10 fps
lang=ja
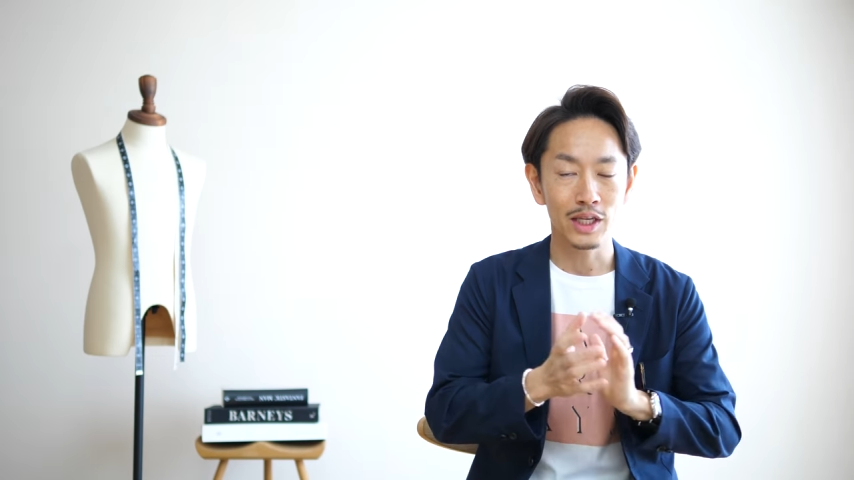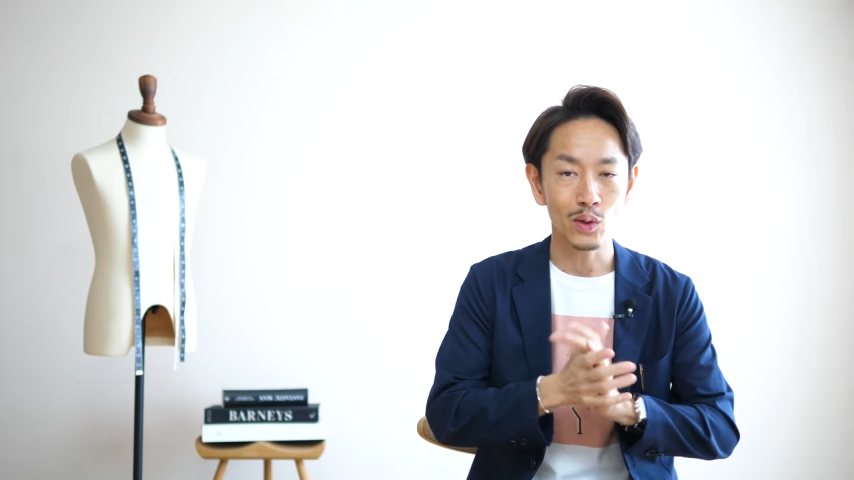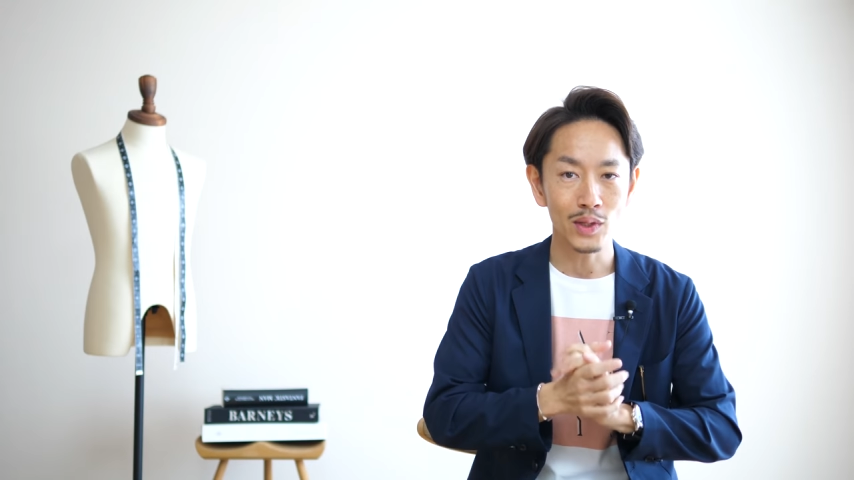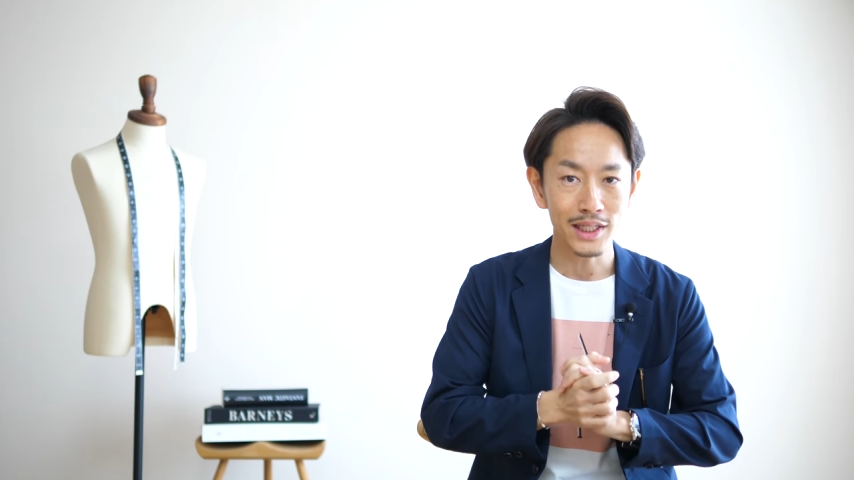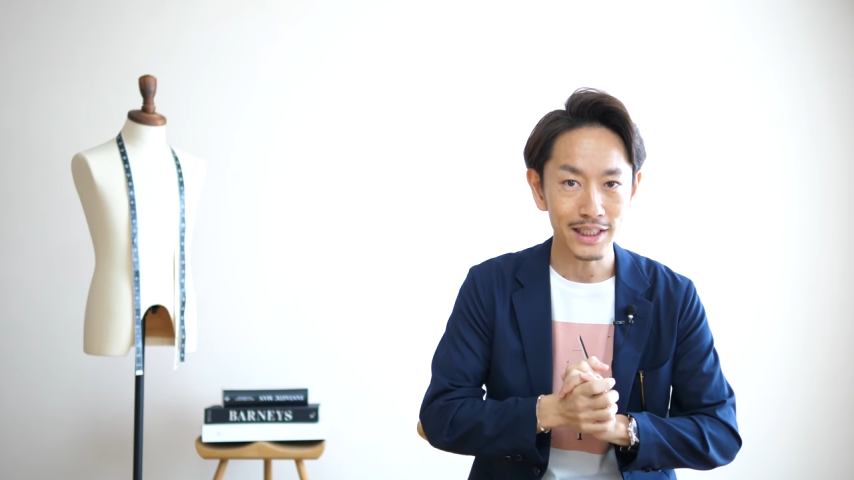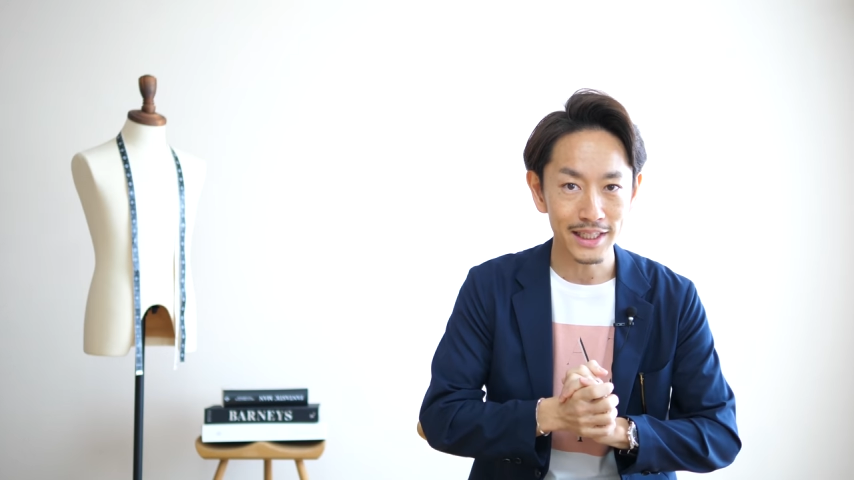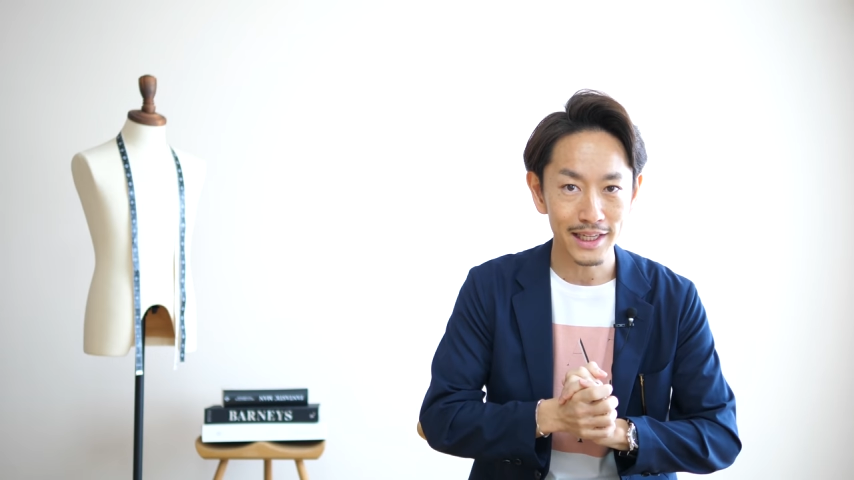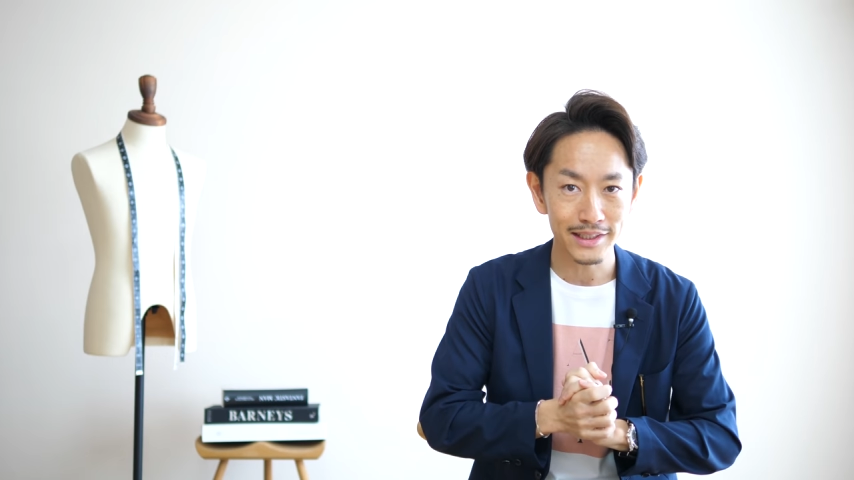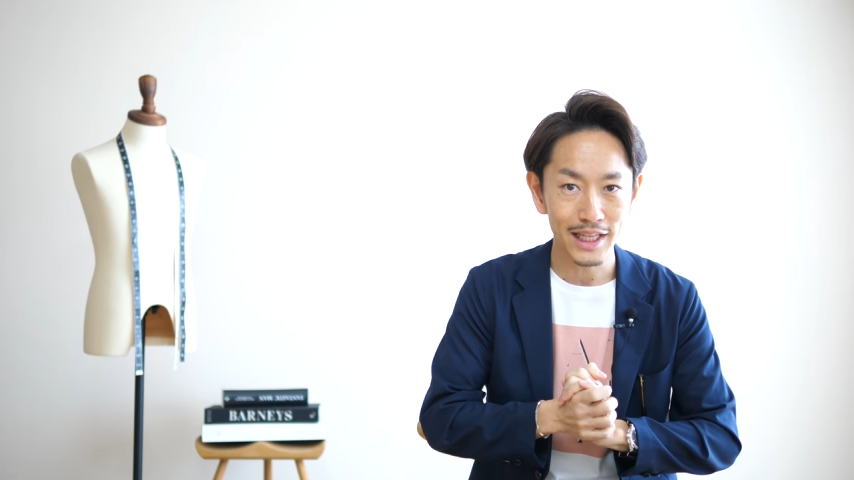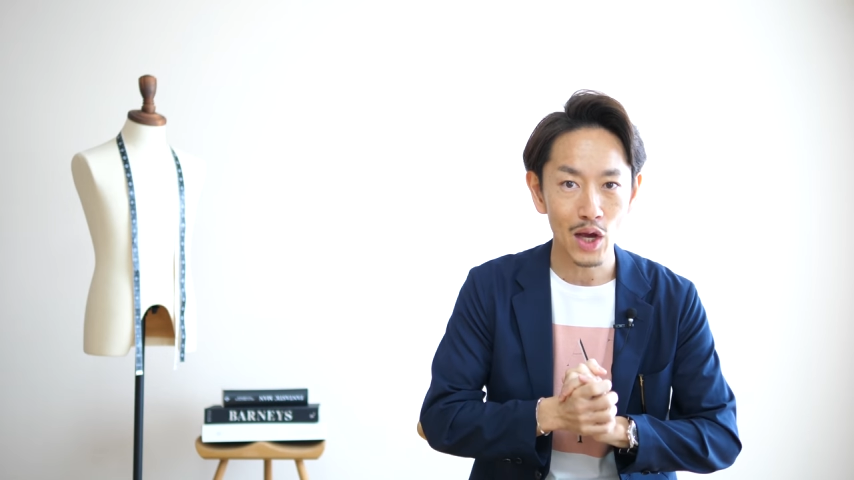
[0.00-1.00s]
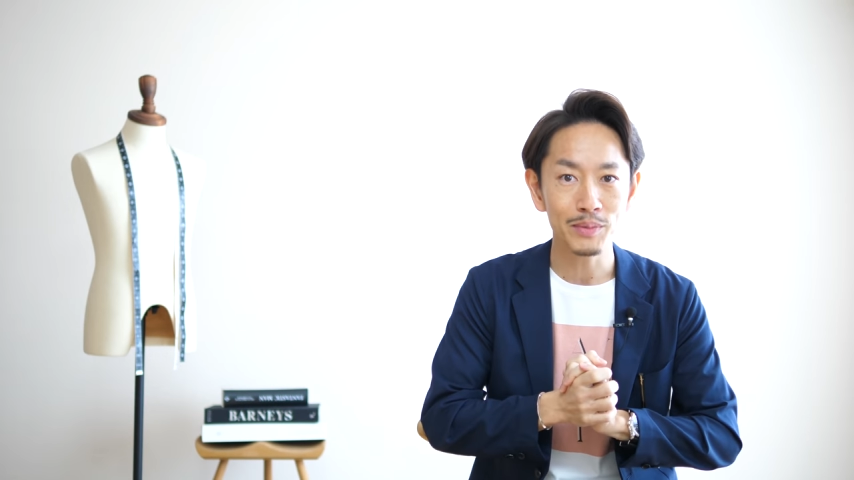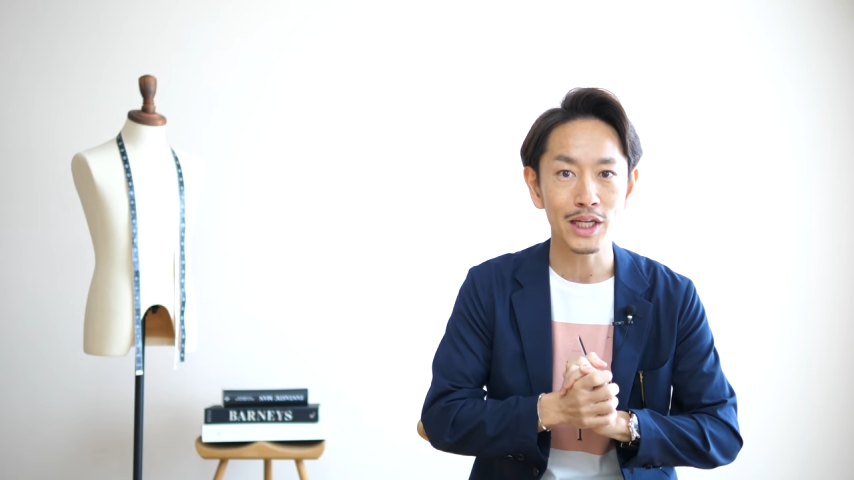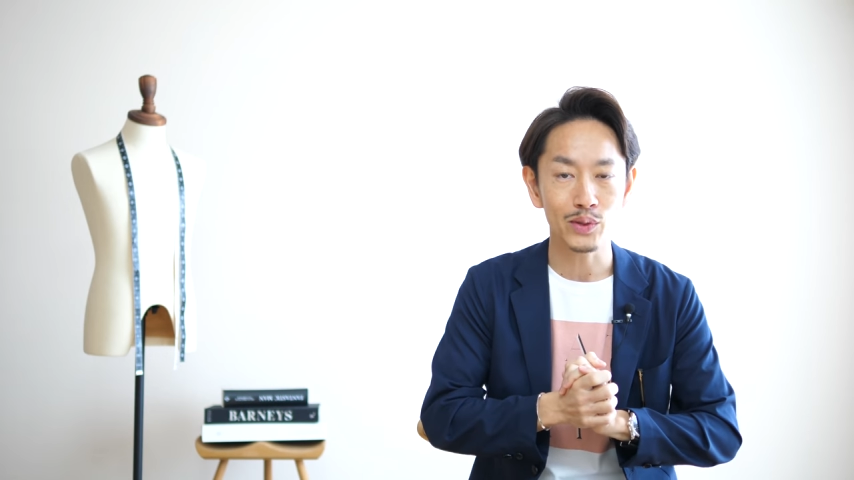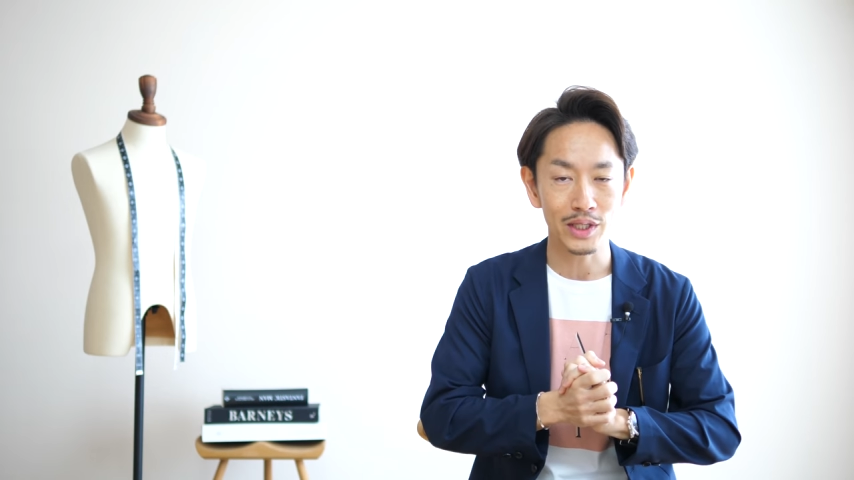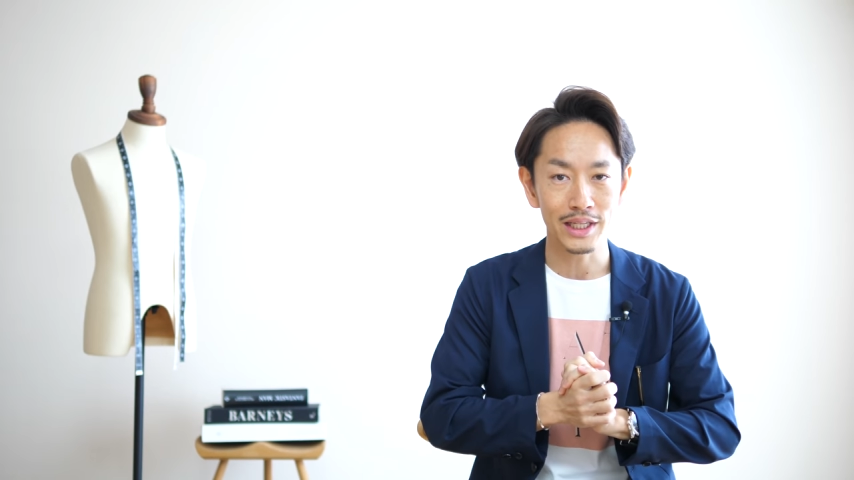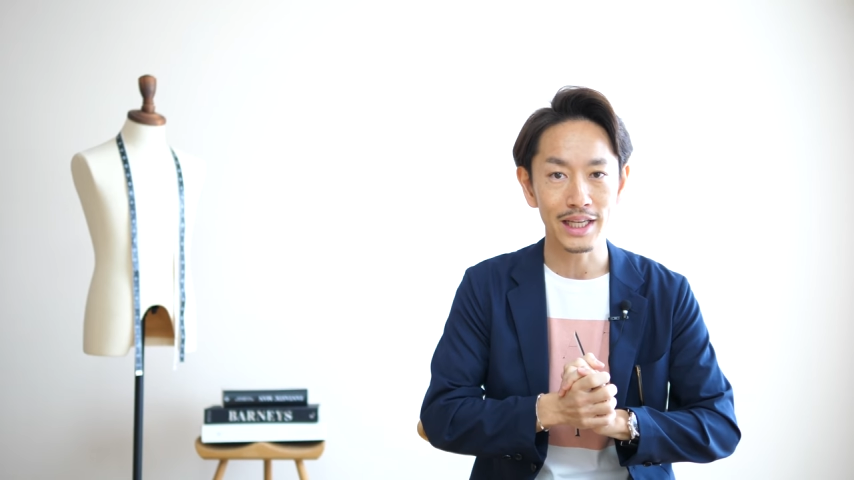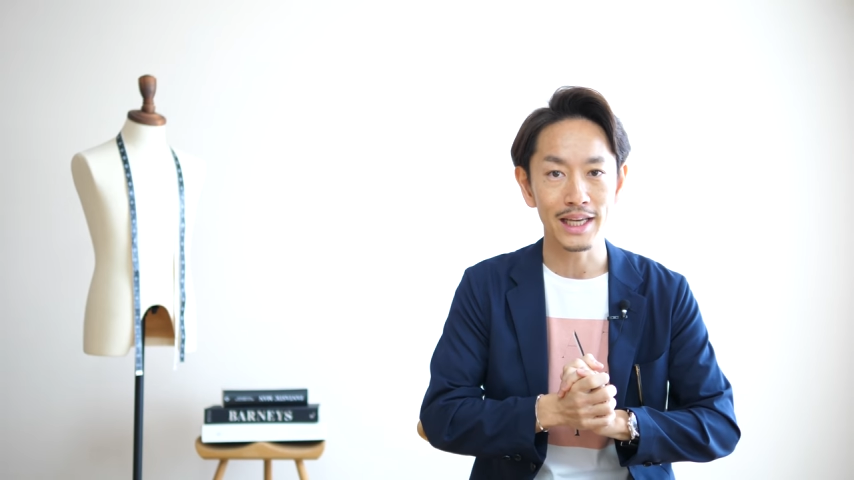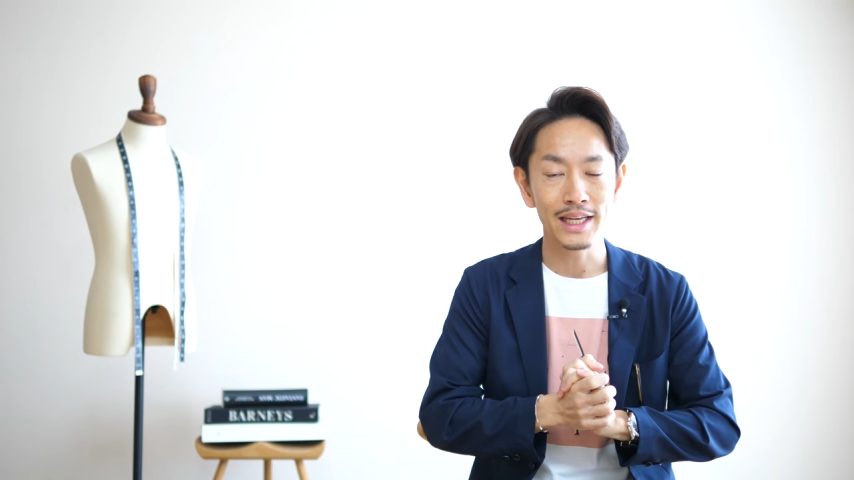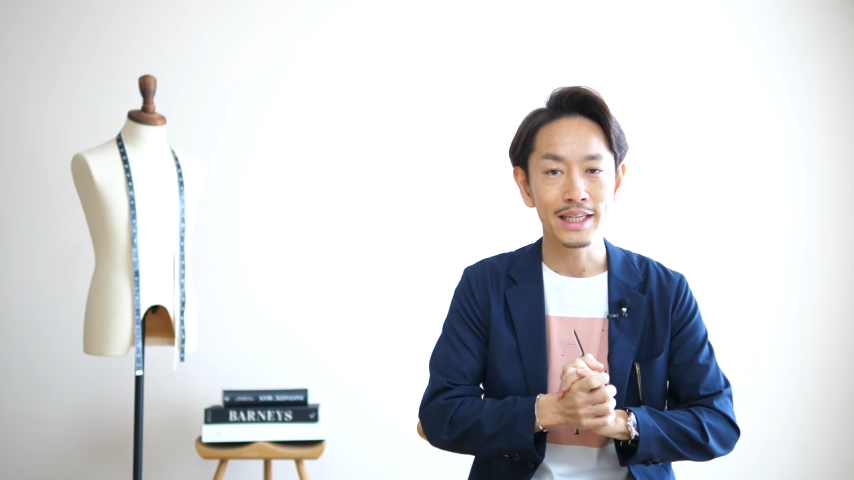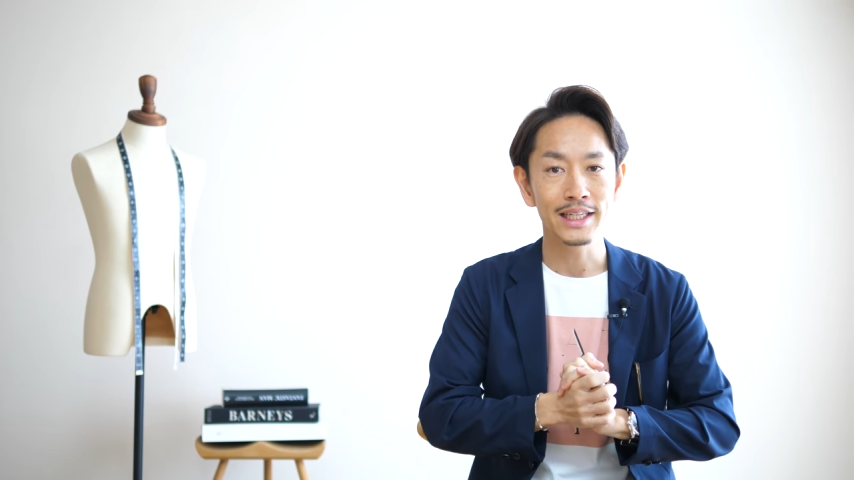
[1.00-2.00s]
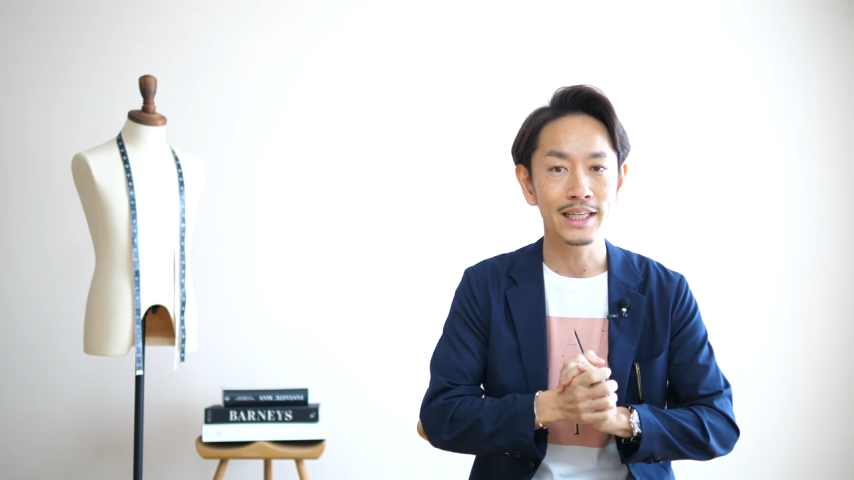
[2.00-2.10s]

着こなし全体を見た時に